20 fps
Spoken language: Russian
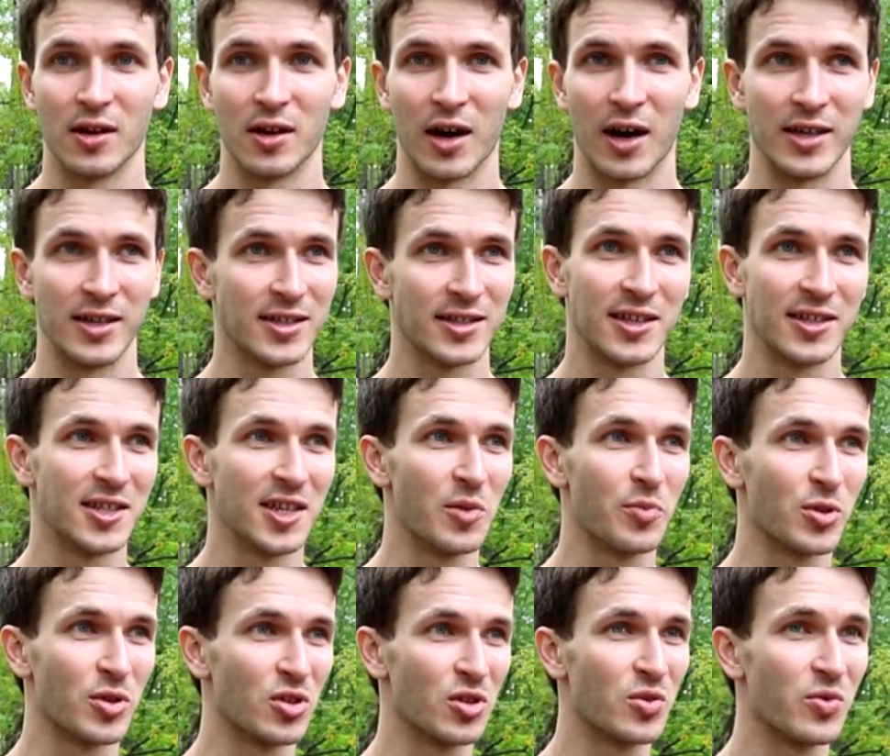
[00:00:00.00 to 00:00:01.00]
а если цель
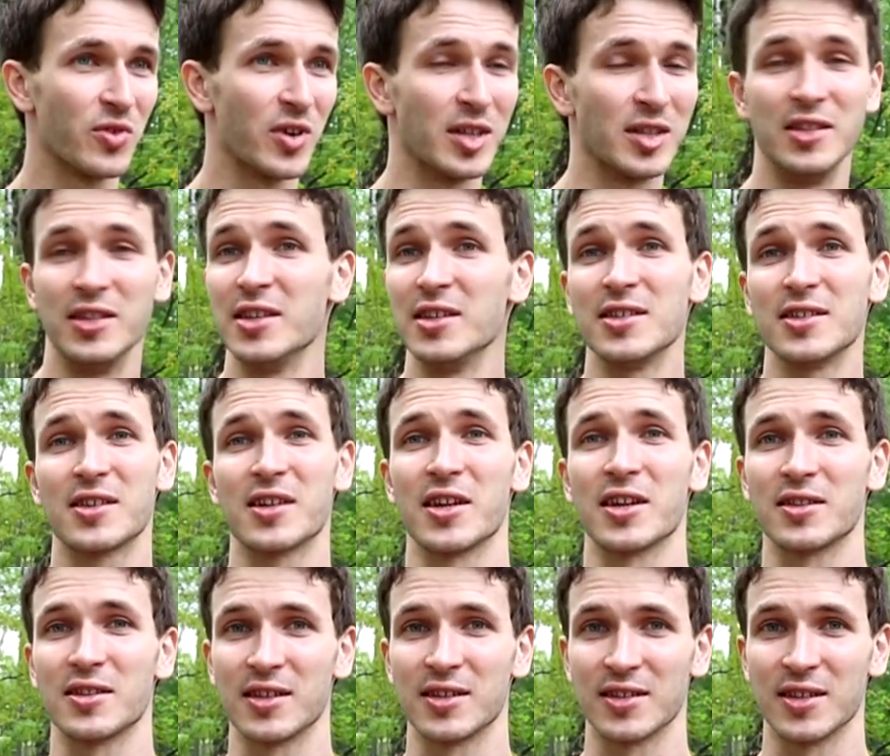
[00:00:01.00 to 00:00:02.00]
подразумевает не
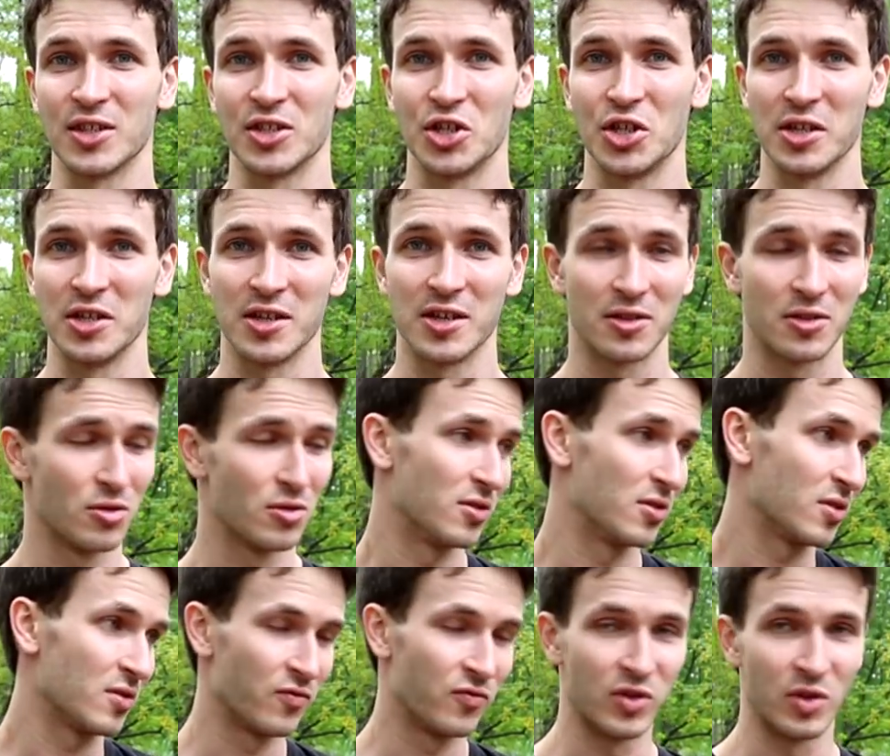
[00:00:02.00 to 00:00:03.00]
дискретное значение, то
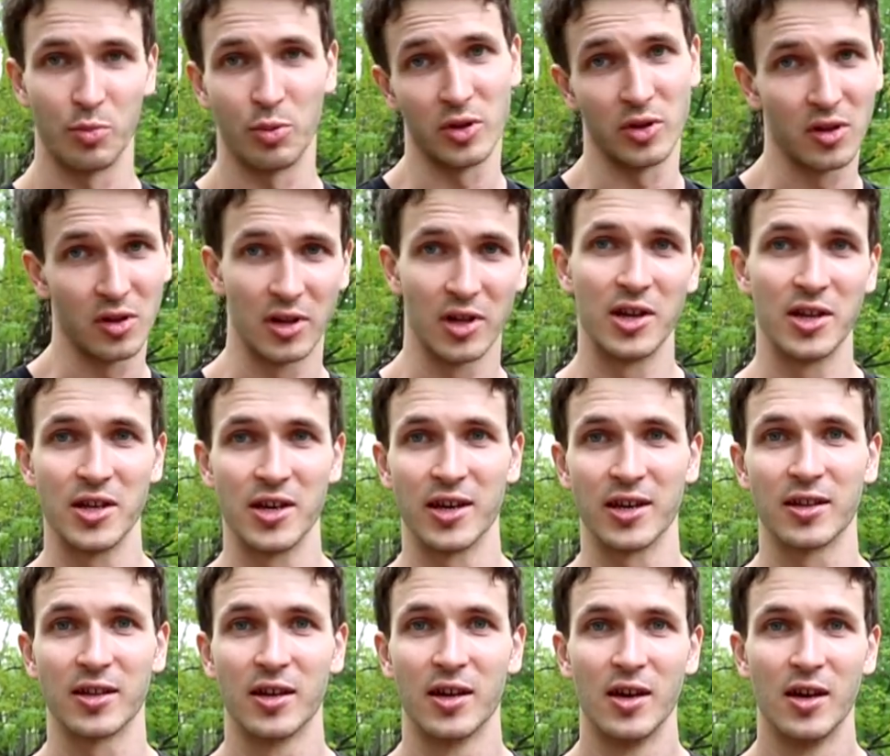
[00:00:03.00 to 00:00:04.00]
есть выполнил или
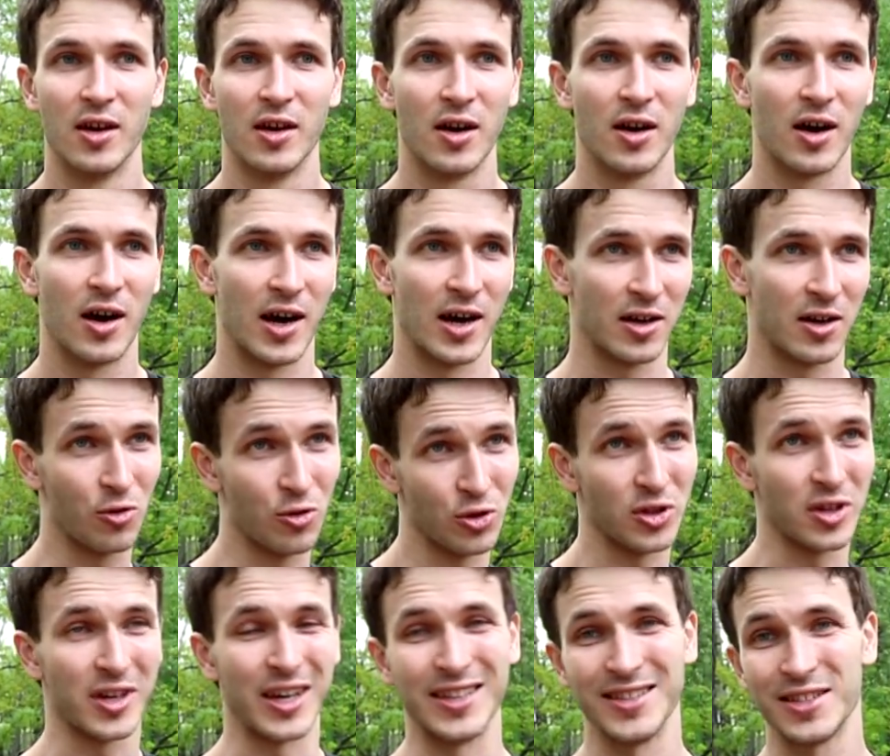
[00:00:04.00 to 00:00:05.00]
нет, а
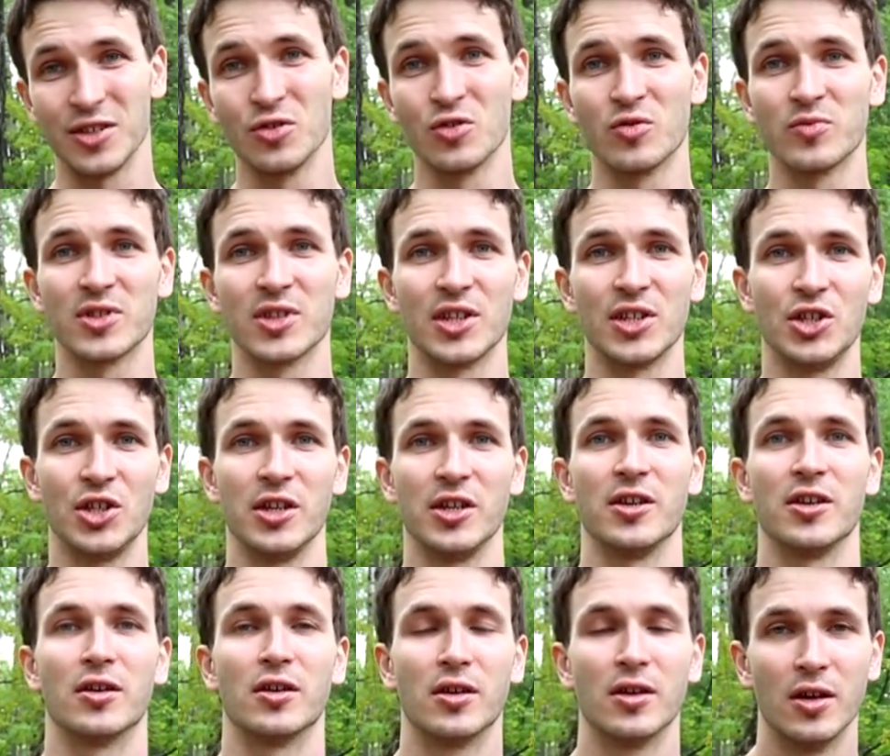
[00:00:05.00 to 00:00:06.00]
какое-то континуум
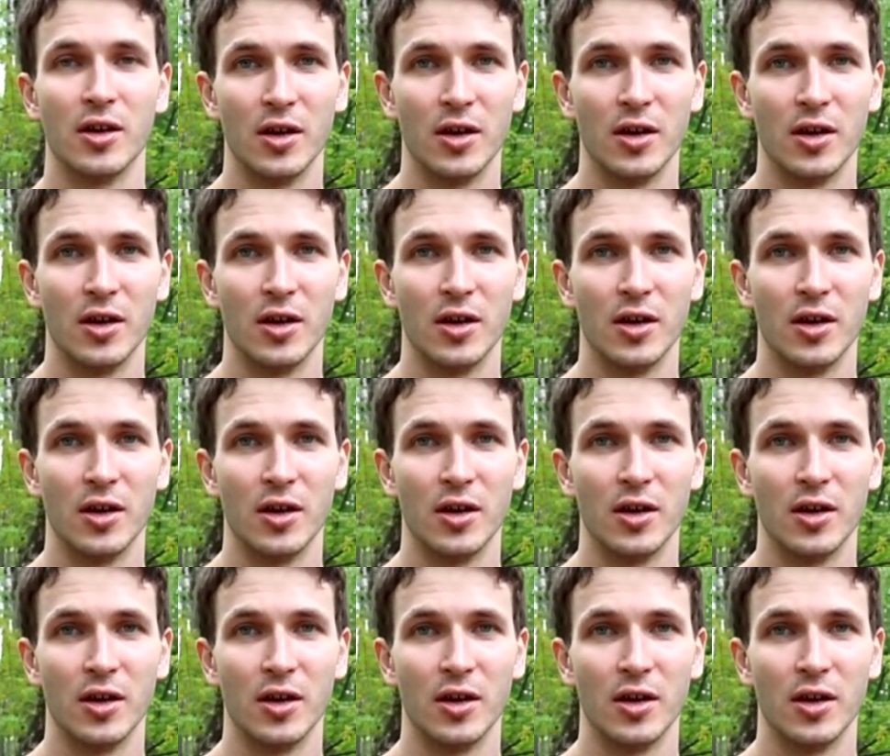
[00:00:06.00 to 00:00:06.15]
значение,